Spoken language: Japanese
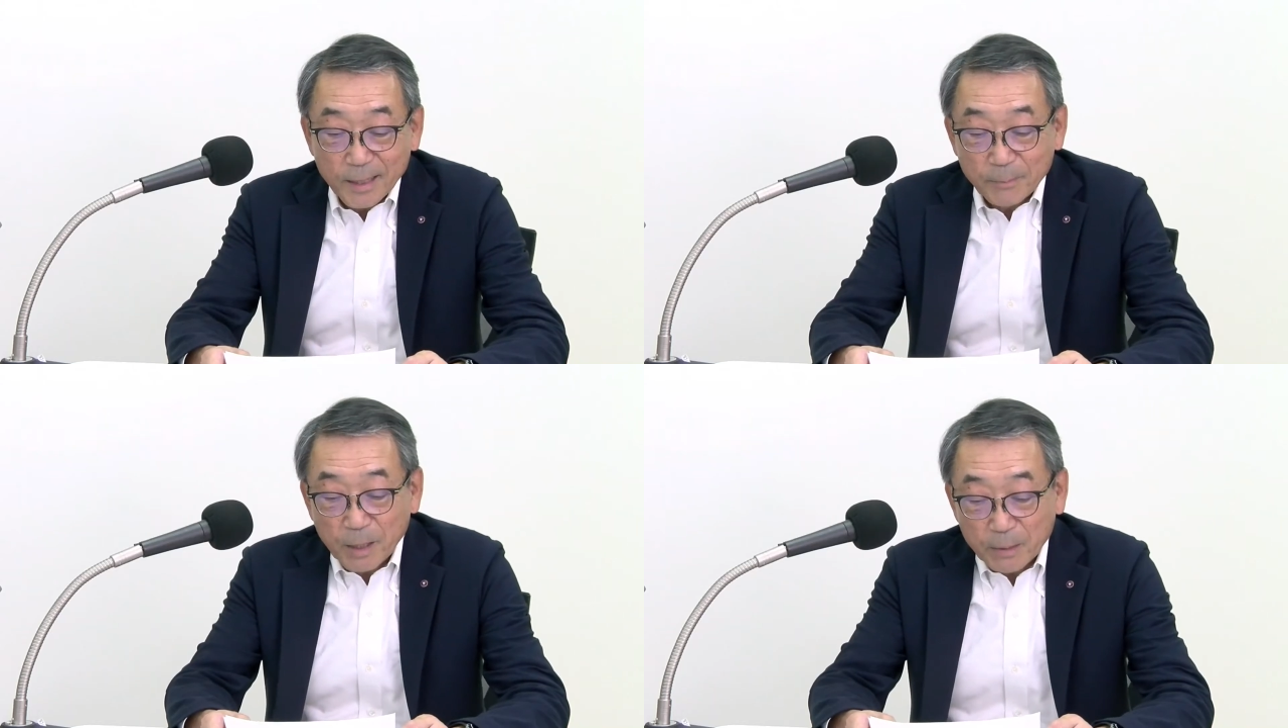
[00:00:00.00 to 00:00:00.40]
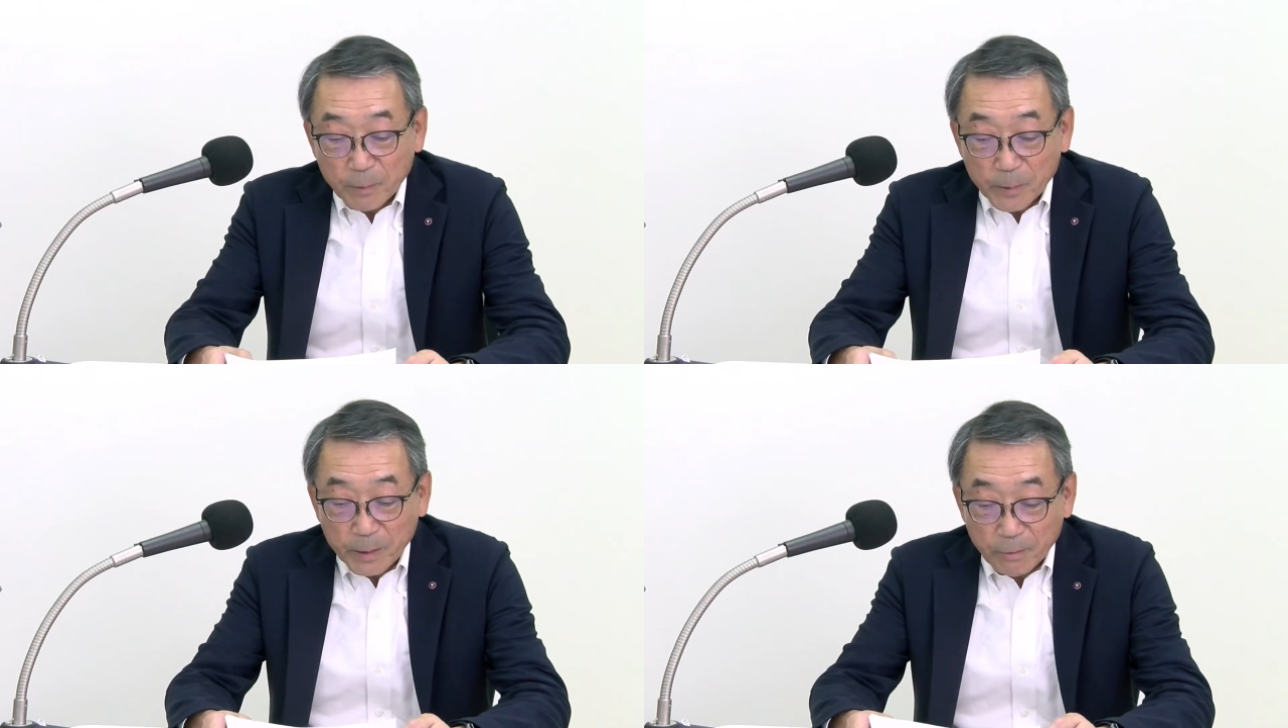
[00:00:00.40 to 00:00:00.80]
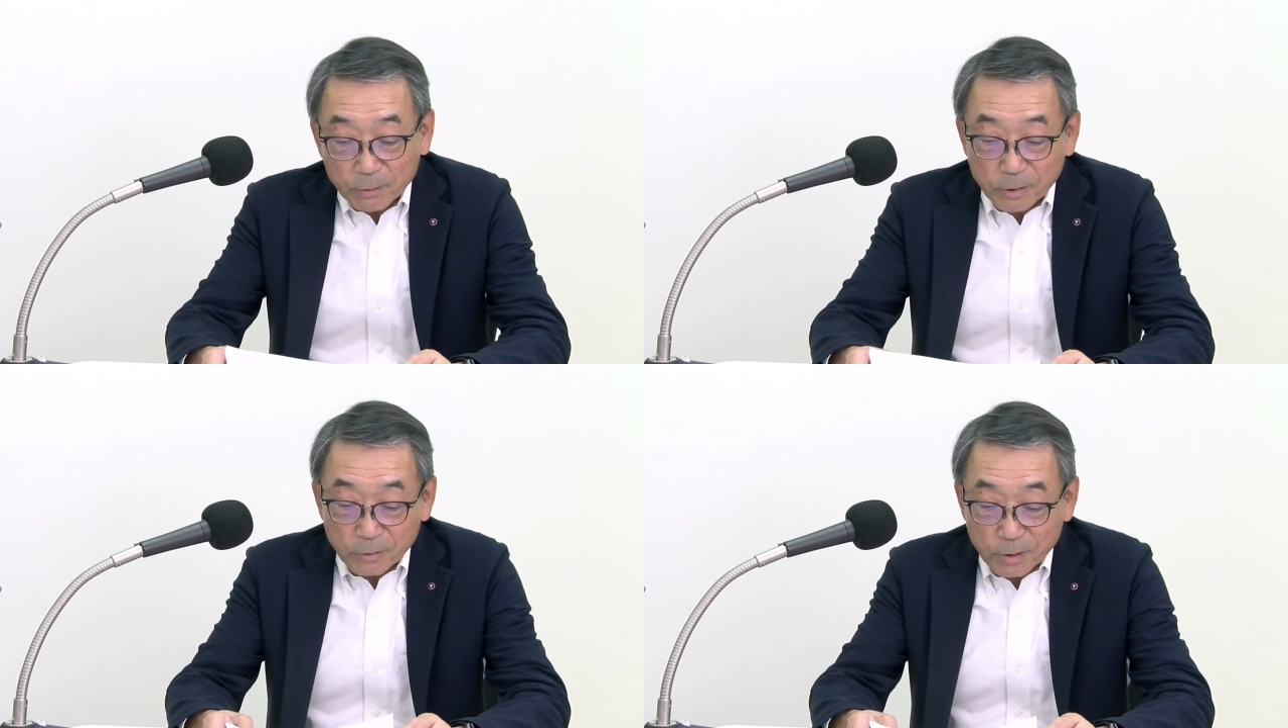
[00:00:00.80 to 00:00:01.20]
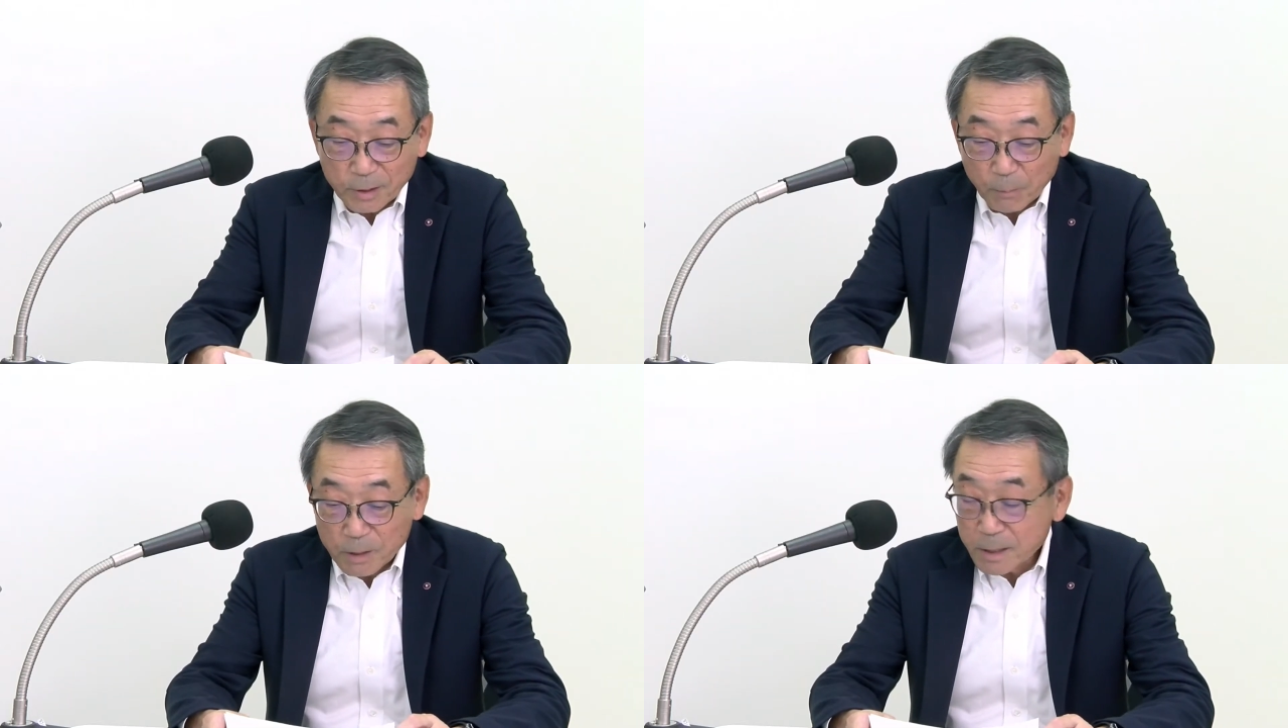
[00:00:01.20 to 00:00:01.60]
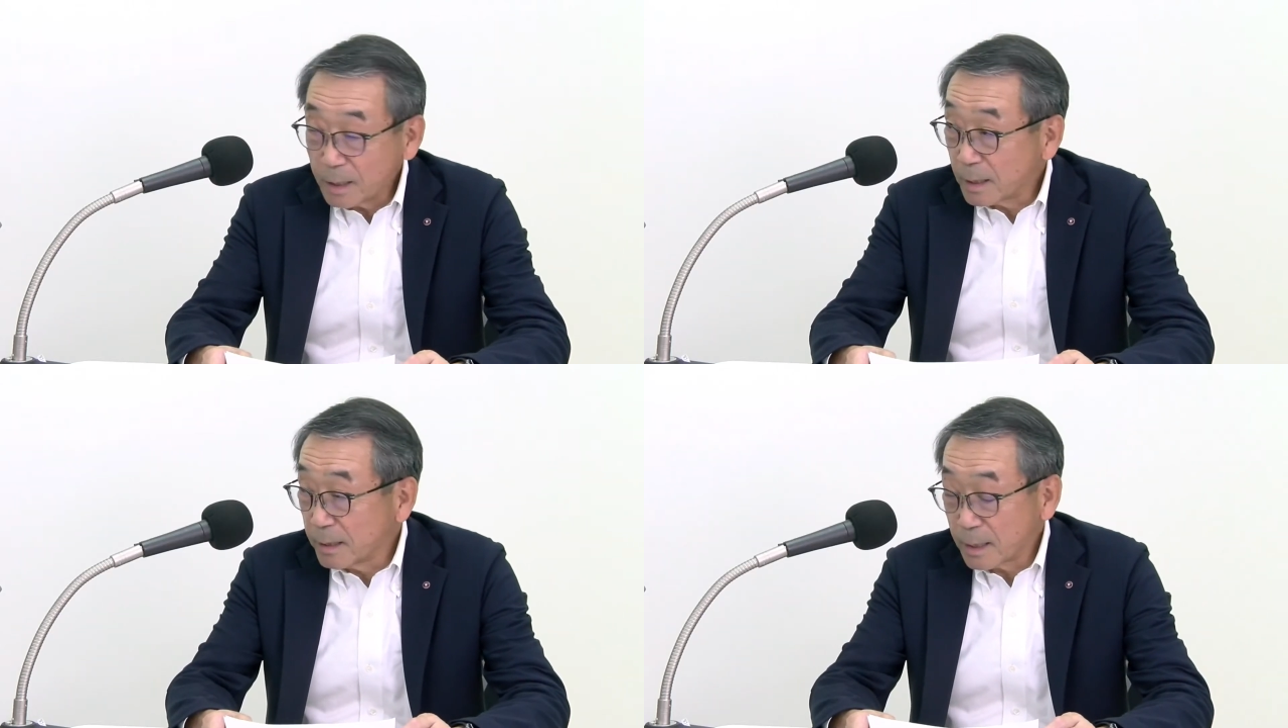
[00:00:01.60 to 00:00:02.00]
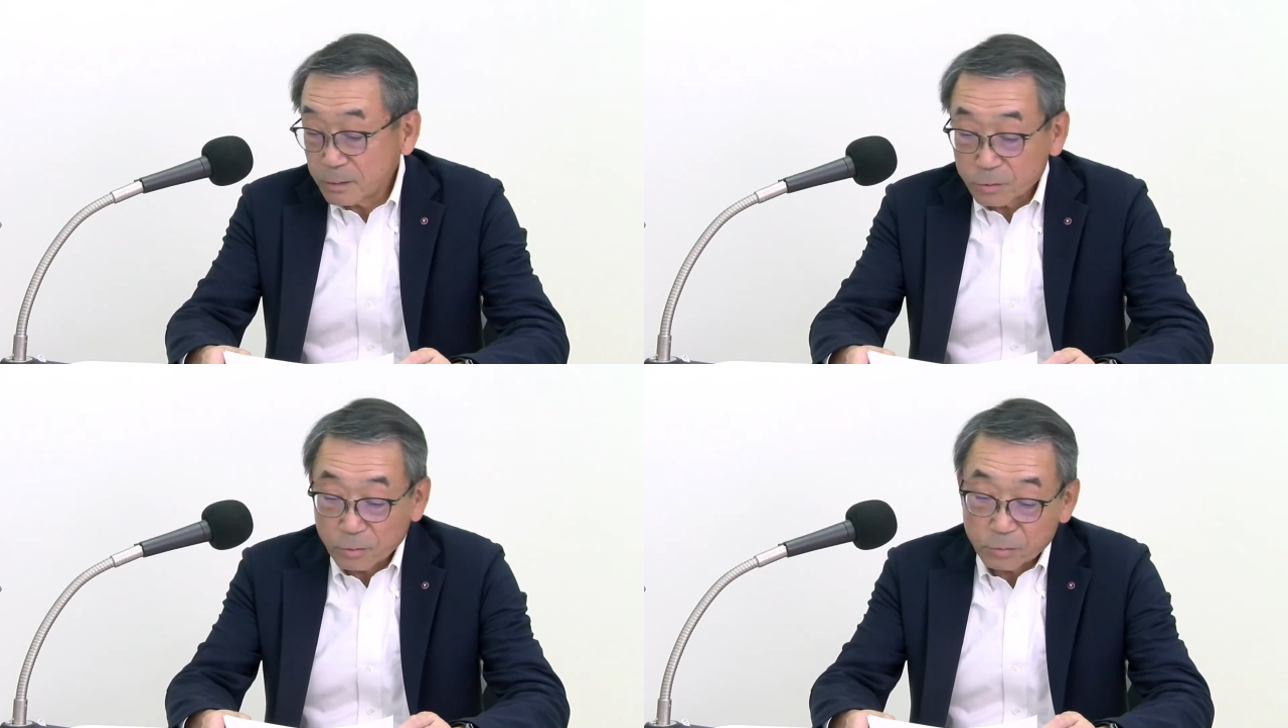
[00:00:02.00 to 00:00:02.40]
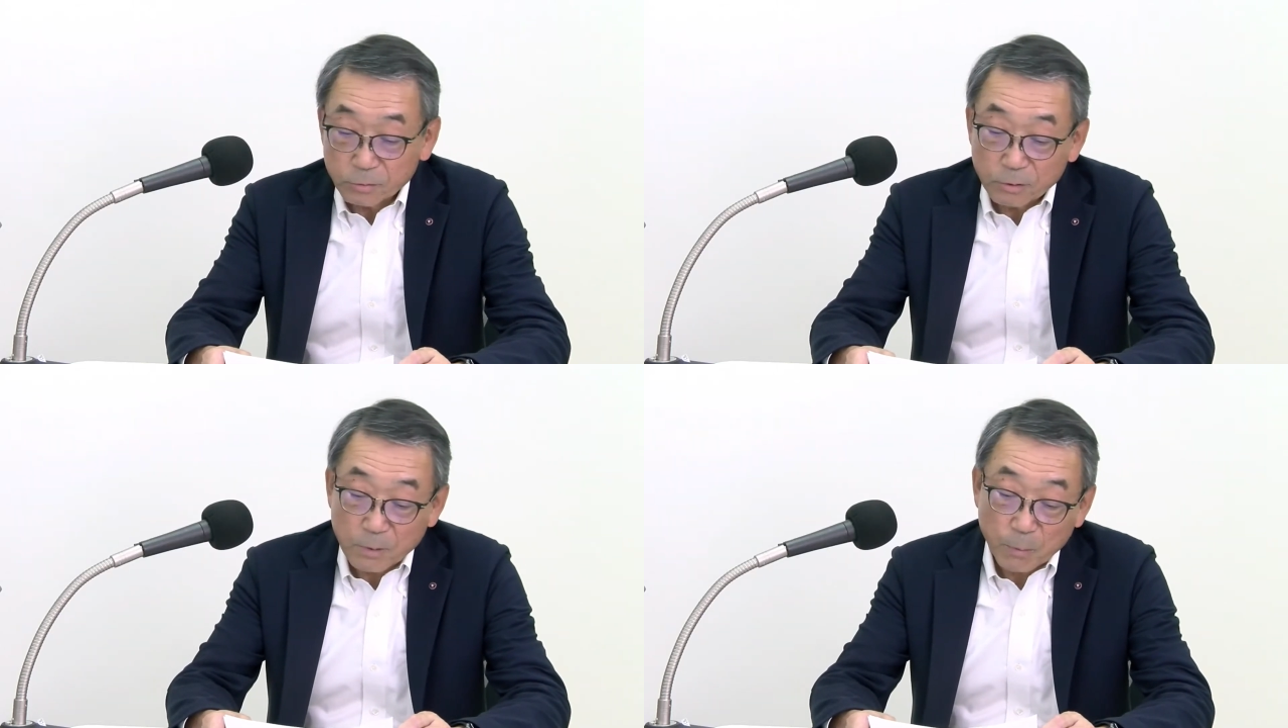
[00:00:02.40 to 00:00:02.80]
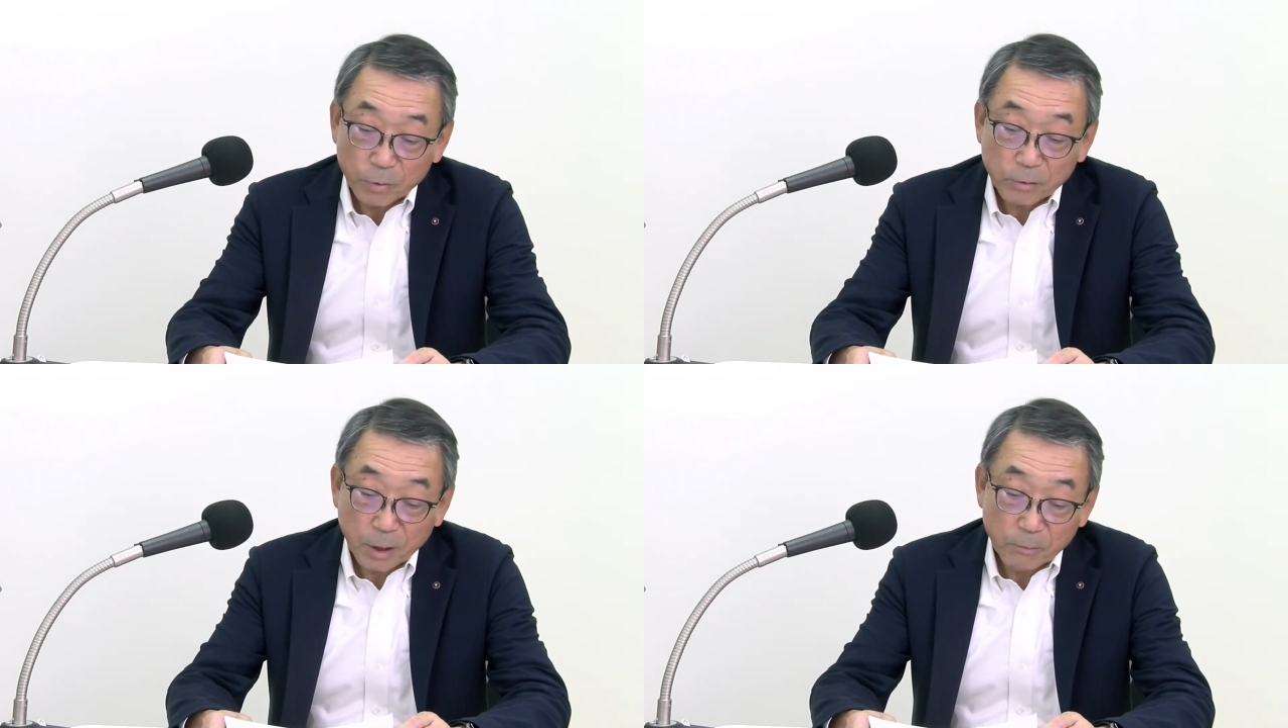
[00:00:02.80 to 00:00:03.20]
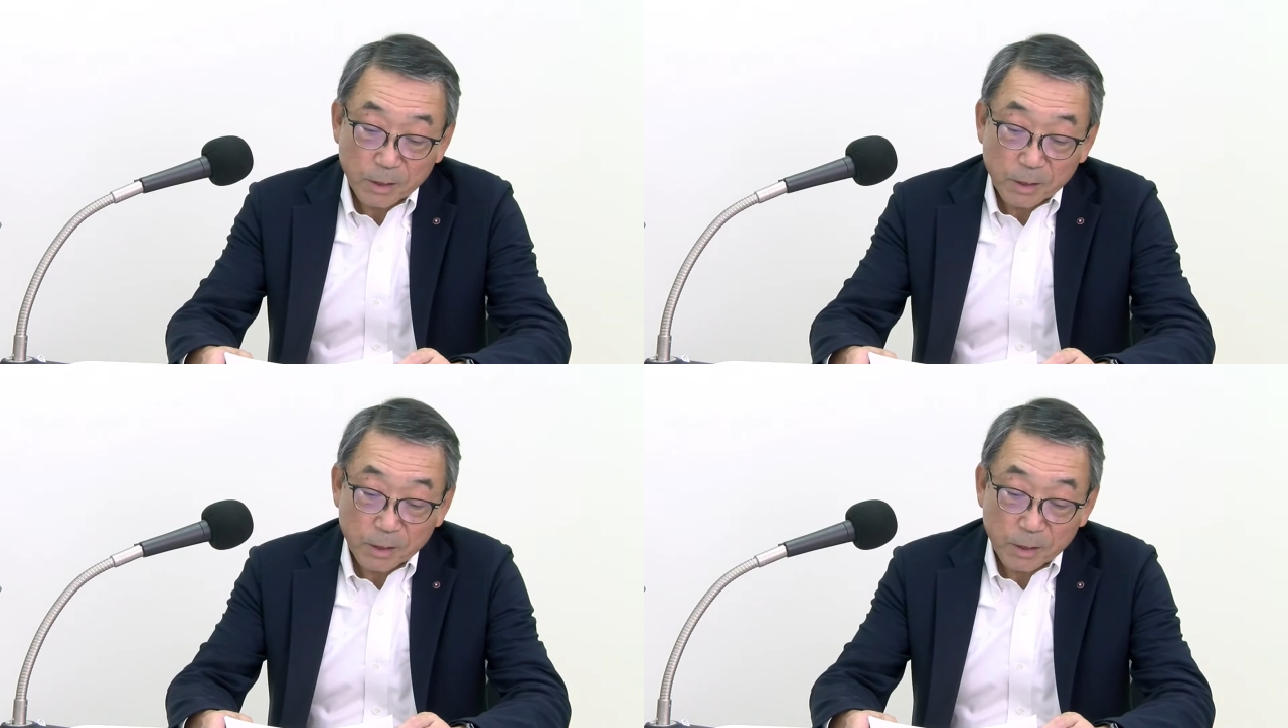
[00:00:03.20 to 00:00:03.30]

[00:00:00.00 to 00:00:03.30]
まあ、今までは嘘をついていませんか約束を守ってい